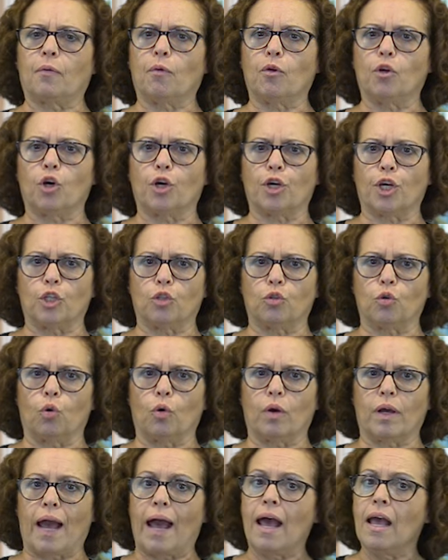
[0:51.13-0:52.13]
quello che
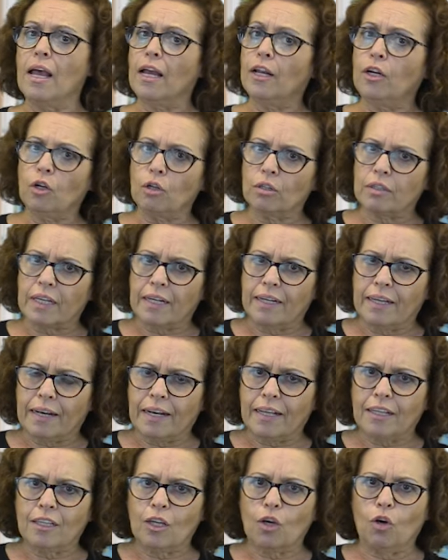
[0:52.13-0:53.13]
tocca, non te ne
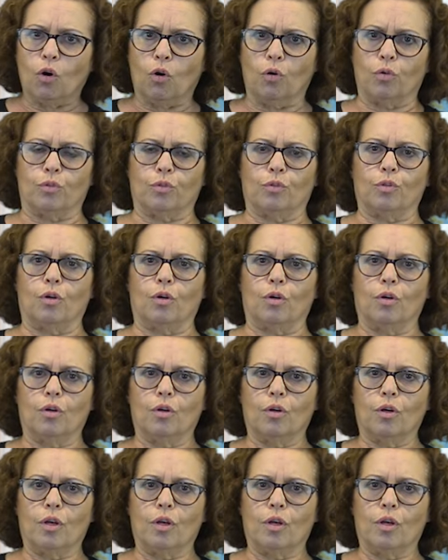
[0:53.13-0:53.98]
rendi conto.